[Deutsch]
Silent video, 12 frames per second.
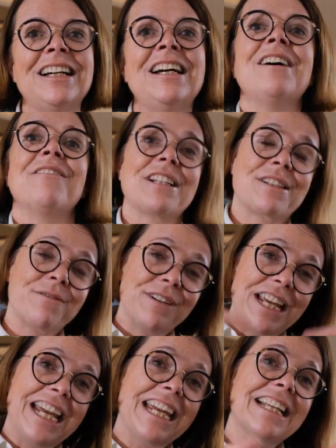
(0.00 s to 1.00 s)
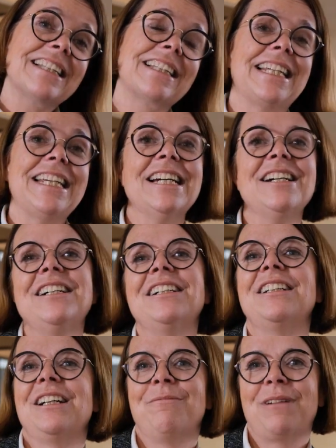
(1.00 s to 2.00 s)
was wir jetzt hier
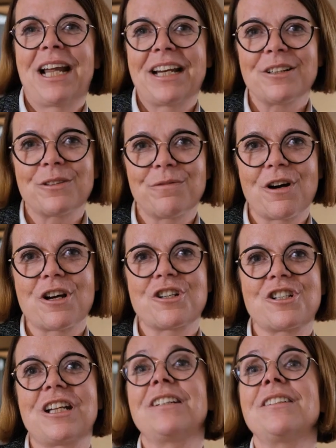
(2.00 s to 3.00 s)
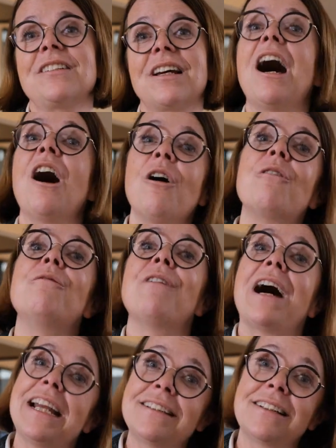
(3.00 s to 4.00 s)
im Landesvorstand auch
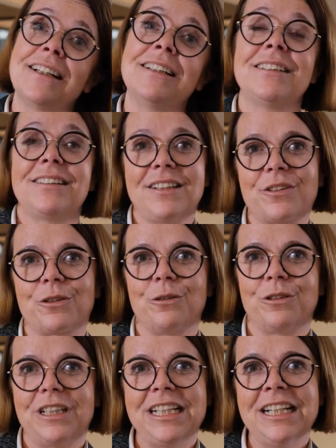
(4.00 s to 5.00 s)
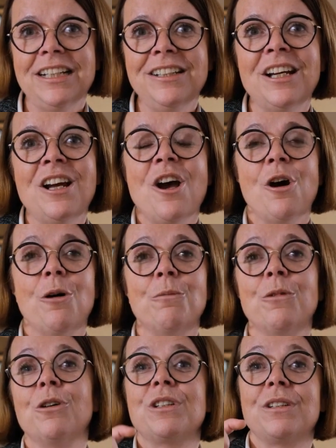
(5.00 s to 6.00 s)
weiter diskutieren, um
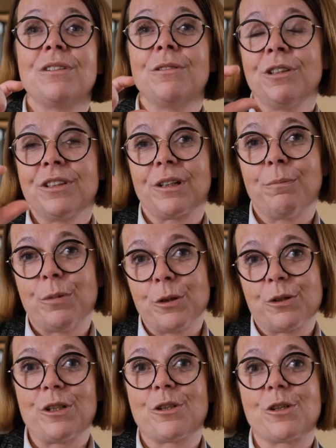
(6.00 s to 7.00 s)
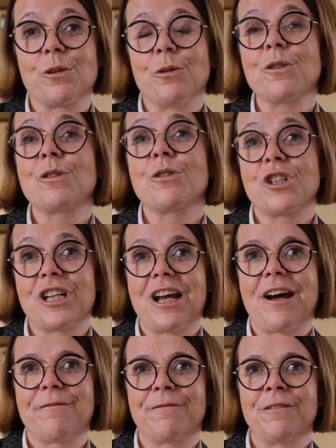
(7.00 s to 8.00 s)
unsere Position zu
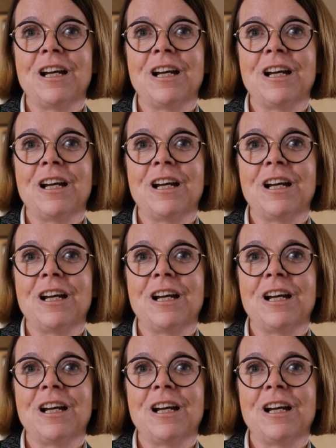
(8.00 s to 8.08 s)
schärfen.